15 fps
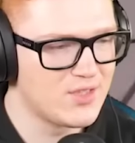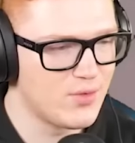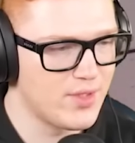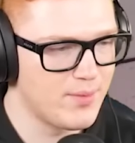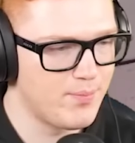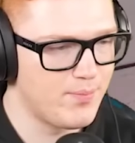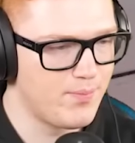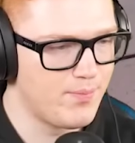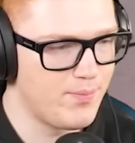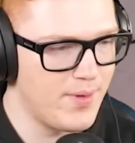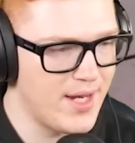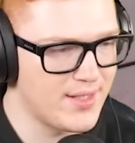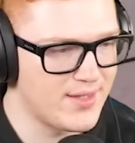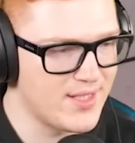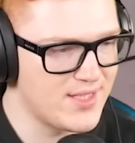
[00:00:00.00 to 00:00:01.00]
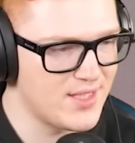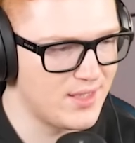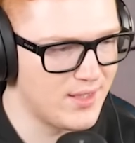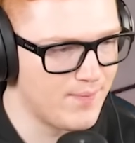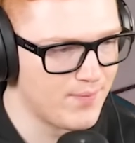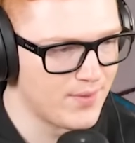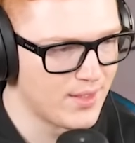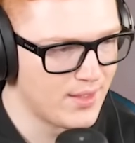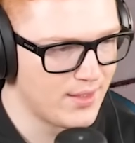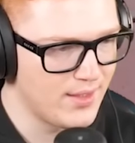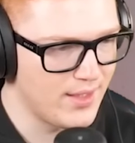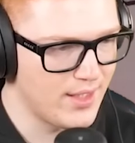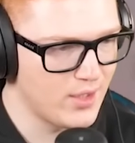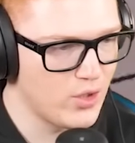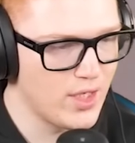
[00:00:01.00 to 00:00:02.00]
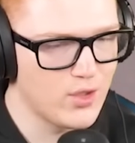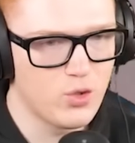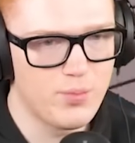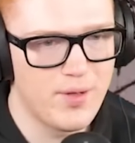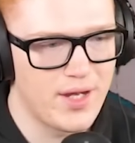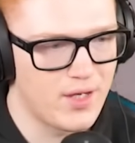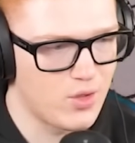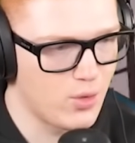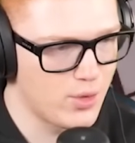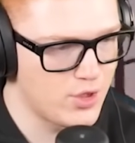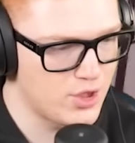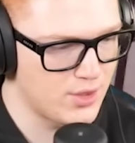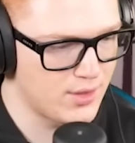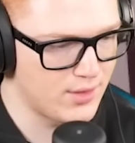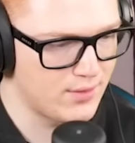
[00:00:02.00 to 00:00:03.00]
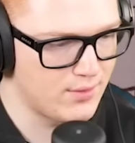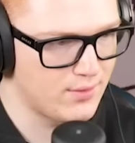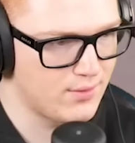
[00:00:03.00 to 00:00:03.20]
свой, понятное дело. Я, ну, я нубяра конченая.